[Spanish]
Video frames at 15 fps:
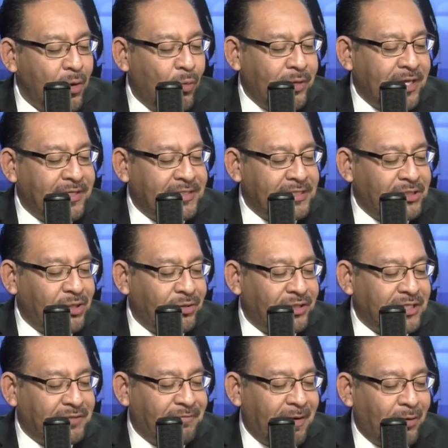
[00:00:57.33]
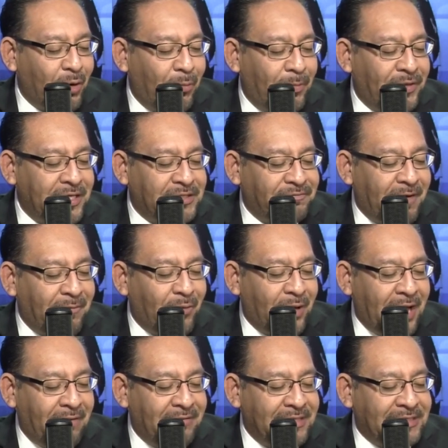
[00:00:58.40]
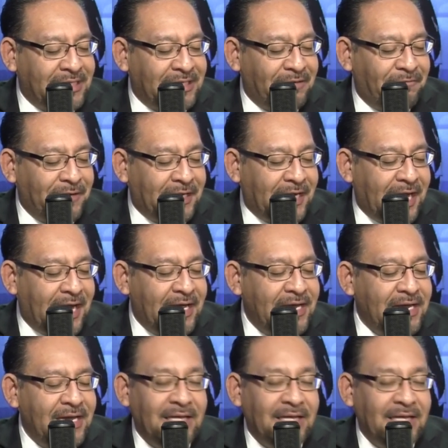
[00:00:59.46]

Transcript: Una decisión desfavorable significa,